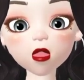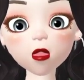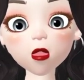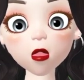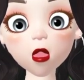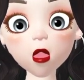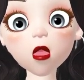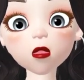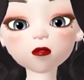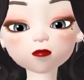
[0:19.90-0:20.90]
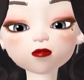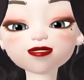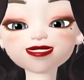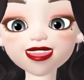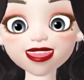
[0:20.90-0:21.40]
توقعات
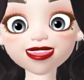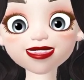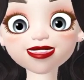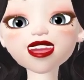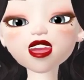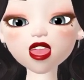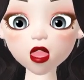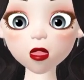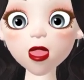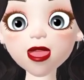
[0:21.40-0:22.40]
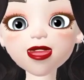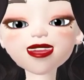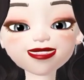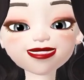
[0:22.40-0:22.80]
برج الجدي الجمعة